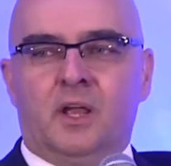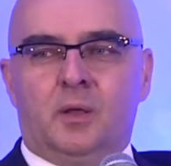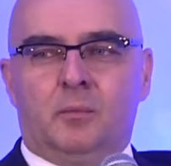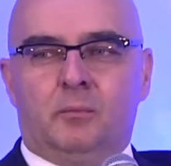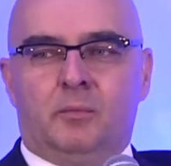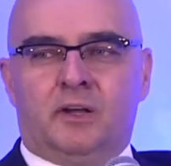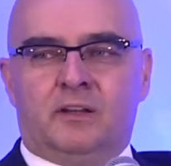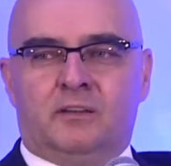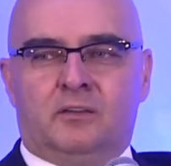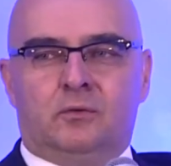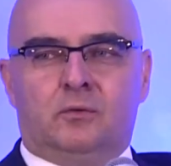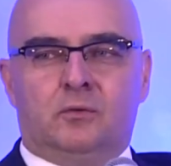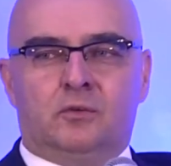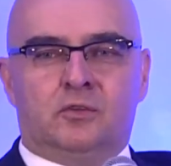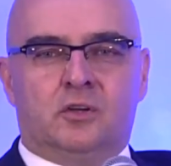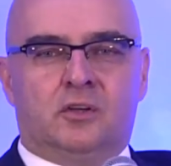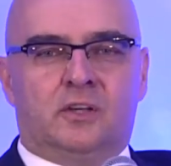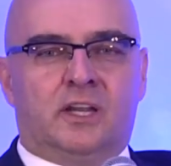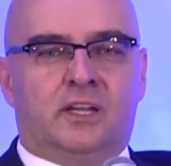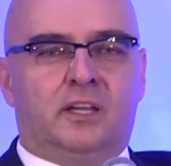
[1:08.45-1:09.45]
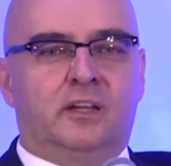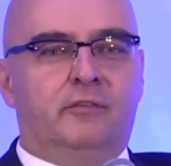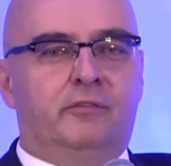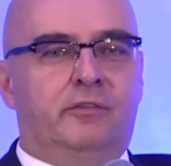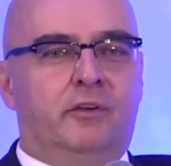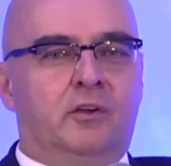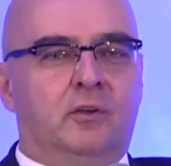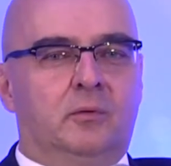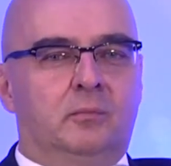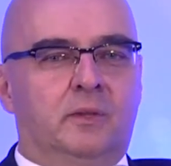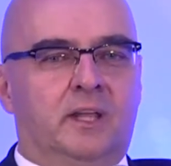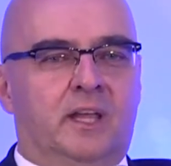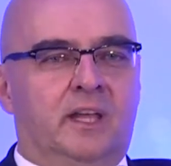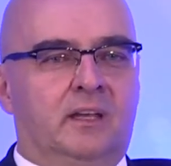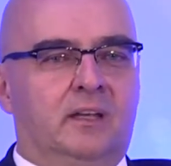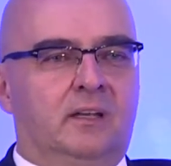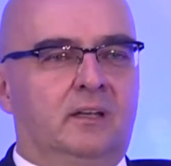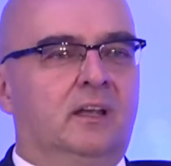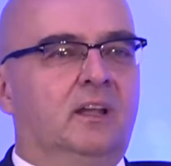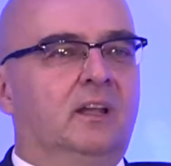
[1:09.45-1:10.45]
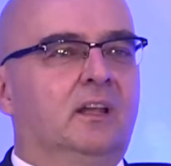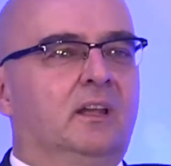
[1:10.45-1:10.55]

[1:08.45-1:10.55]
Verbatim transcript: bardzo dużo takich form jak